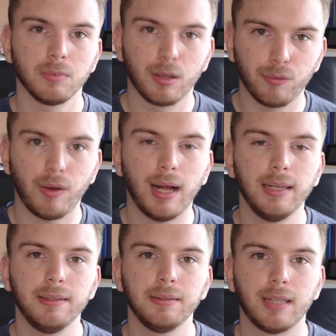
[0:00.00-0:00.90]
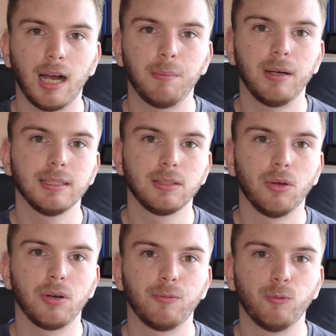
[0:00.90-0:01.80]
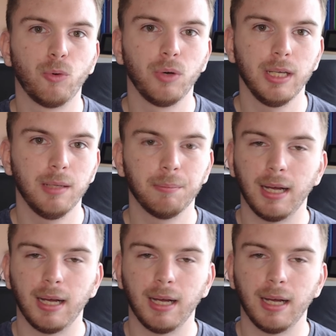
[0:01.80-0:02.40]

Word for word: gefallen, damals noch, wo eben